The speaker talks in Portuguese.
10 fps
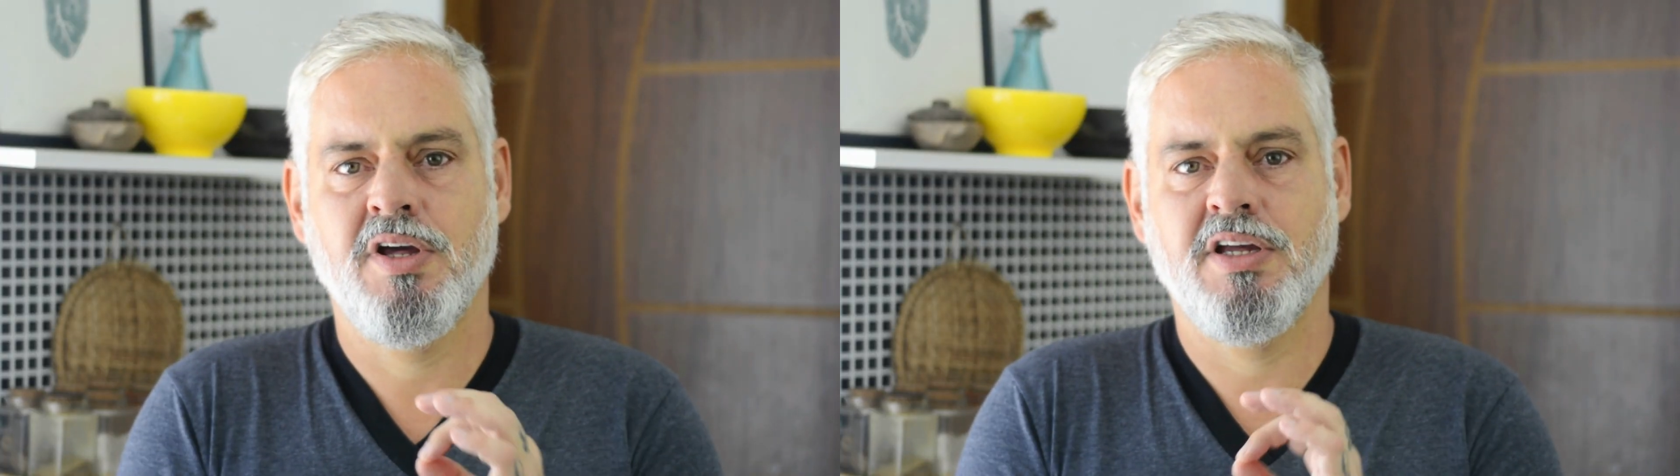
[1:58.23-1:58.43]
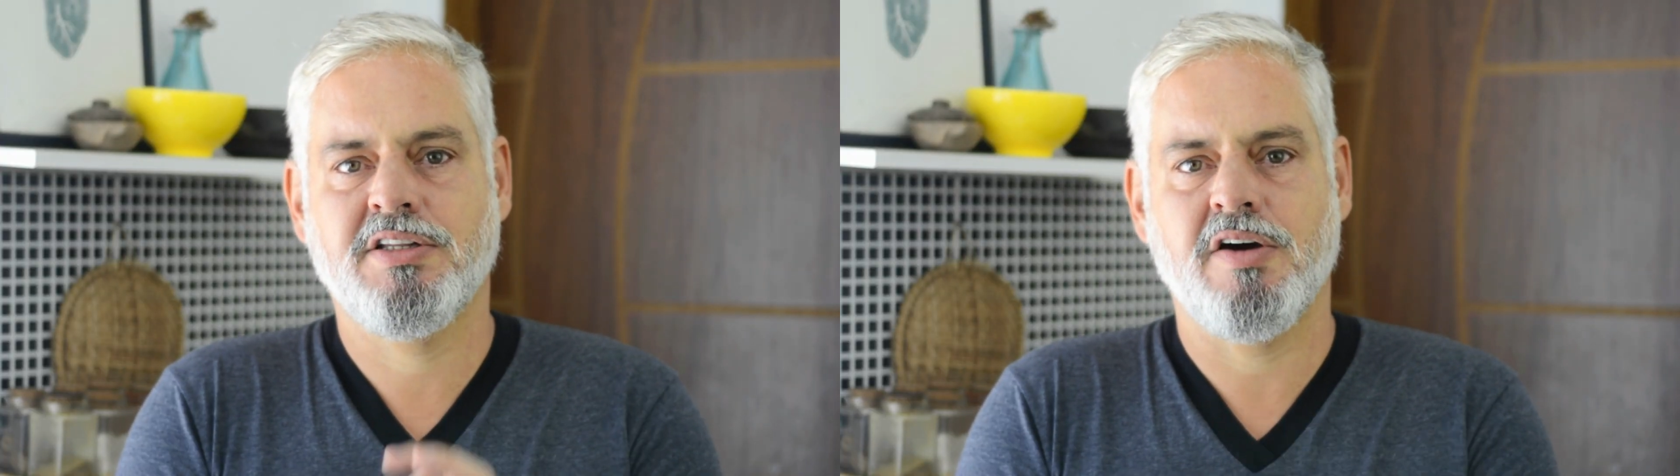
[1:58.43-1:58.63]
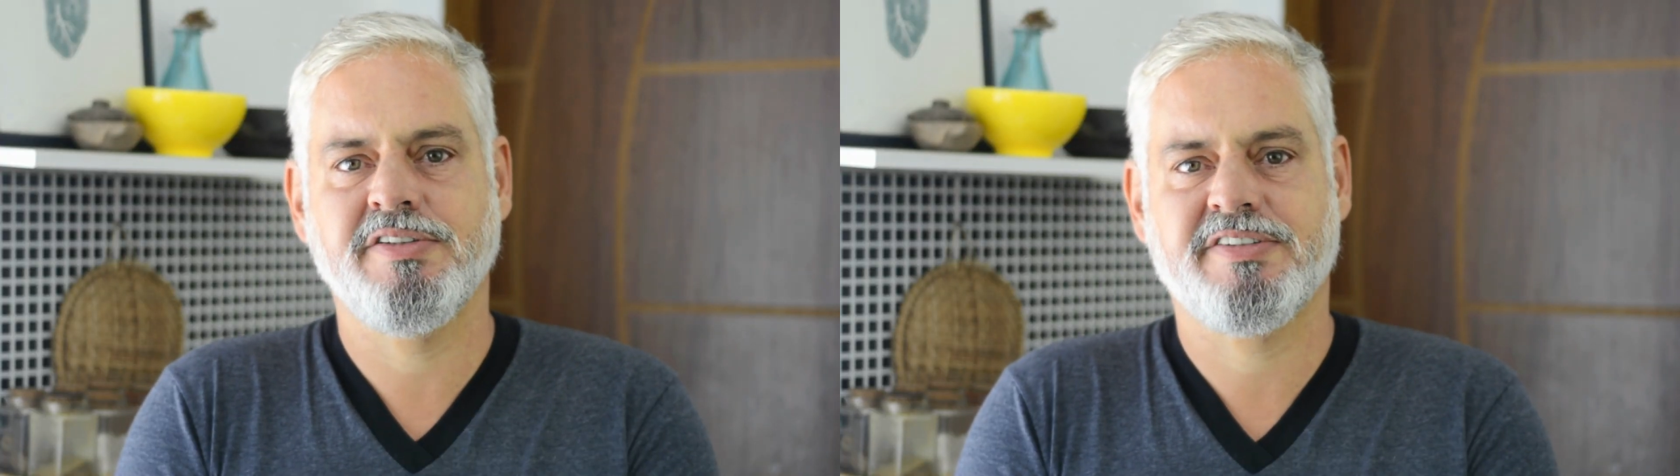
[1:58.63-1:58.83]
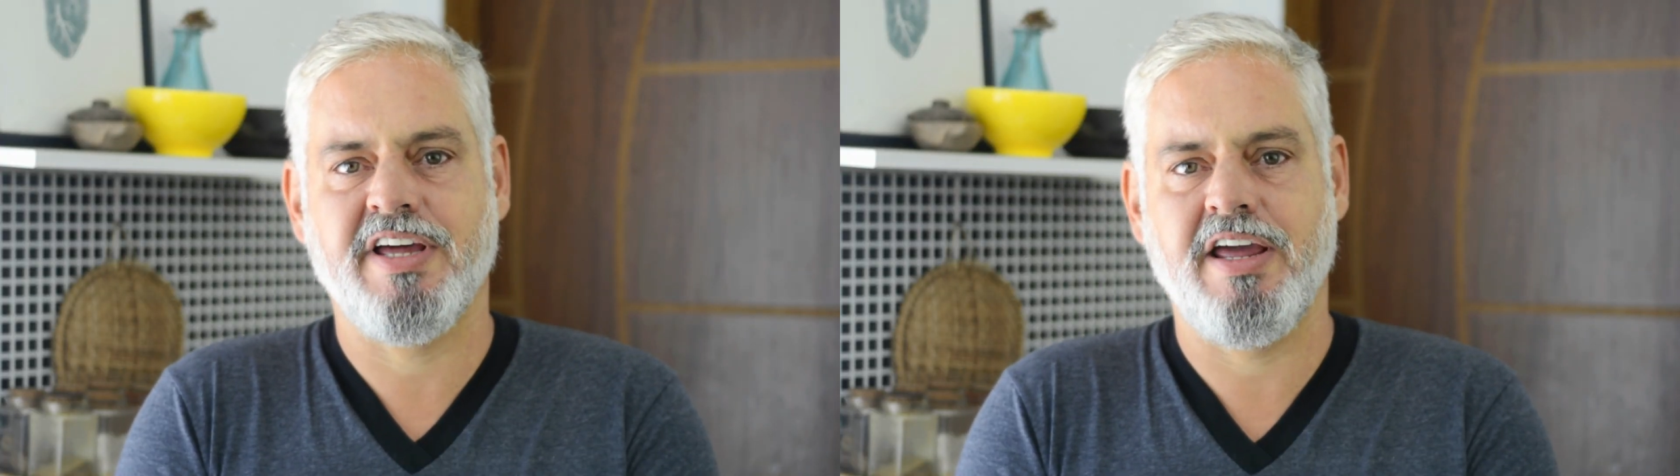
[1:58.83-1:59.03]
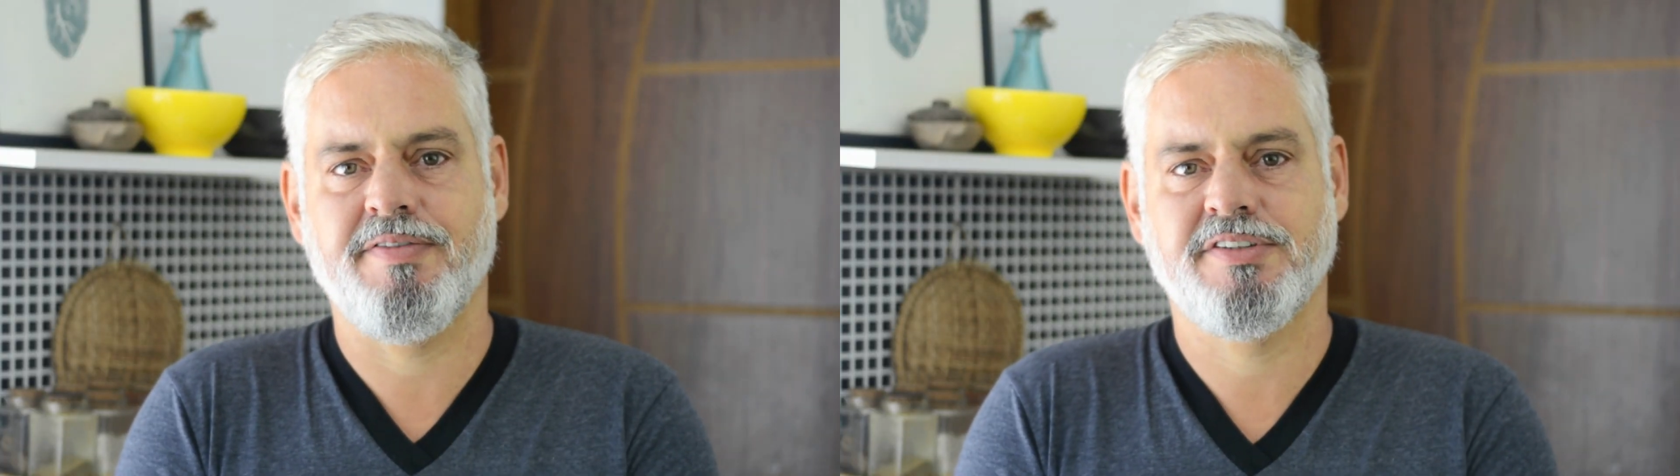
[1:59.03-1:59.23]
Então
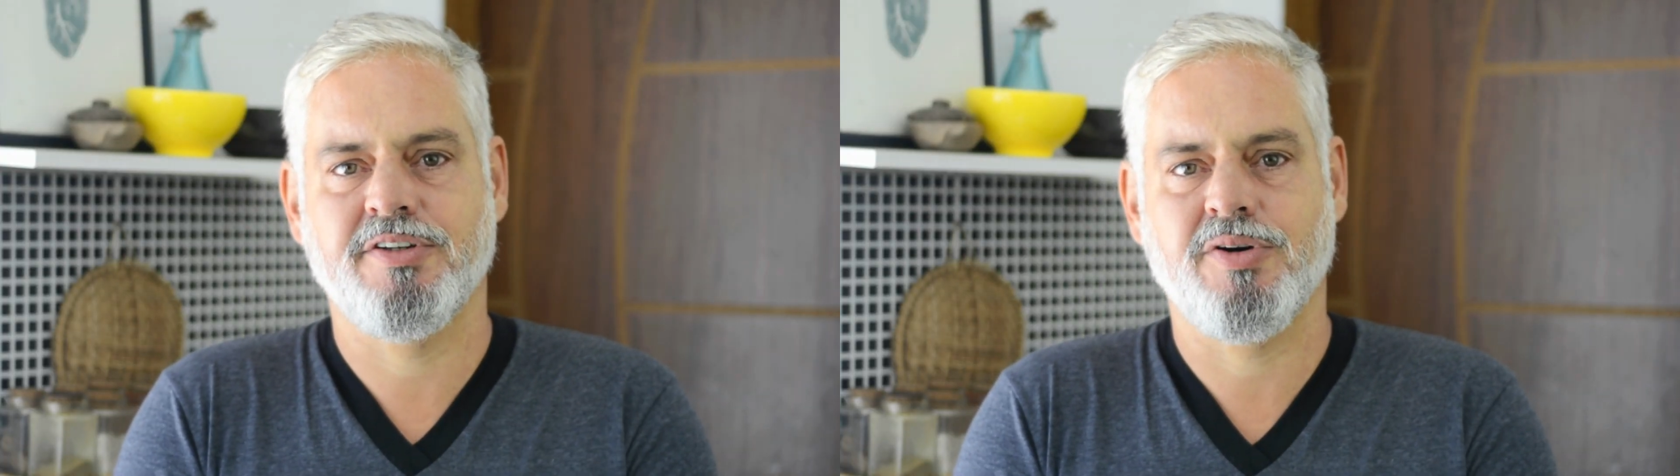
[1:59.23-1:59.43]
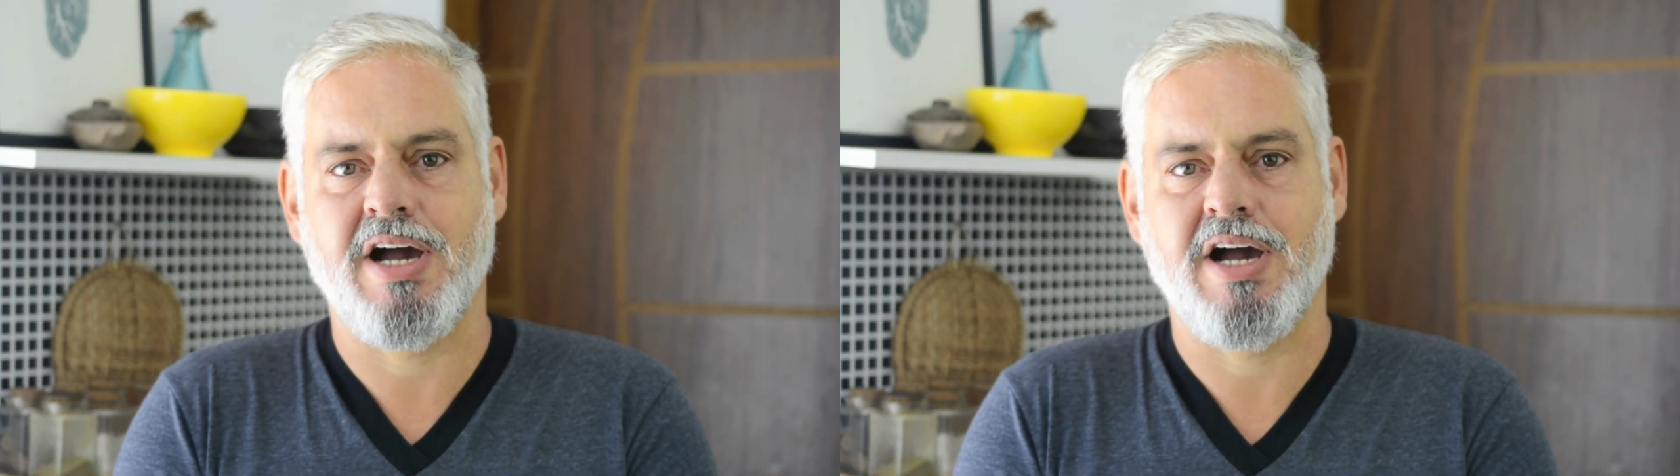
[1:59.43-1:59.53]
inscreva-se no